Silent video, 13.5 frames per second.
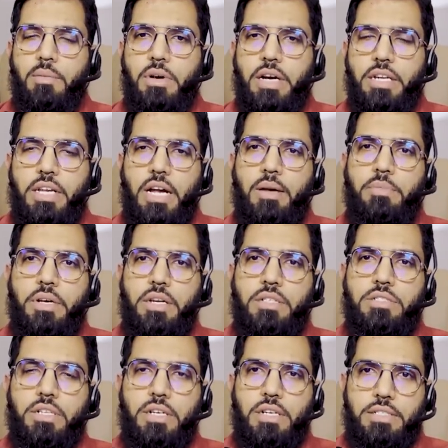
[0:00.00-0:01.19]
मगर यहाँ पर
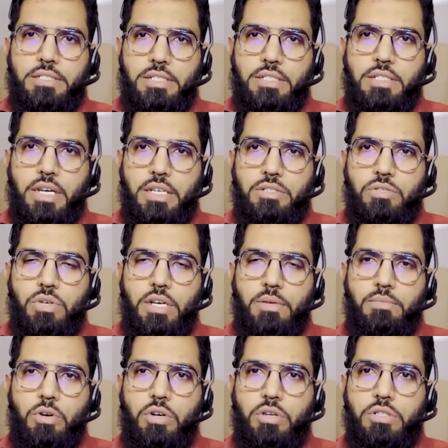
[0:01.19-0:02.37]
जर्नलिस्ट के साथ जो है
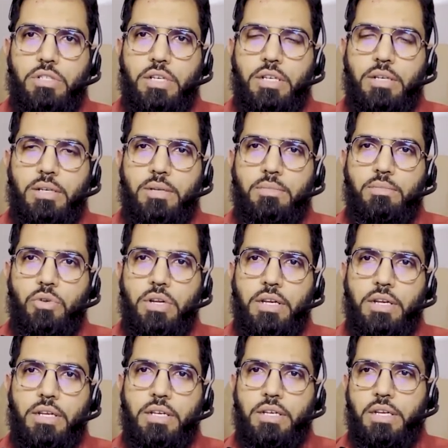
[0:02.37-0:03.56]
बहुत बुरे
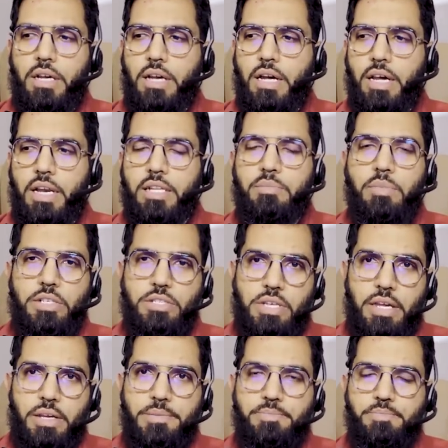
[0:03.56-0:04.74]
हालात पेश
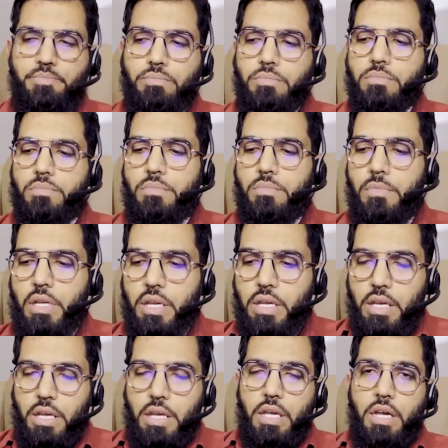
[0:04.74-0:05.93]
आए हैं
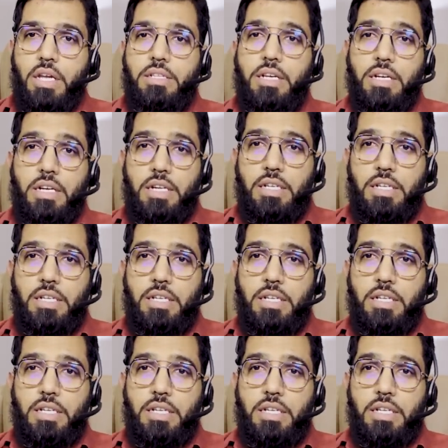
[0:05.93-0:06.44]
कतर का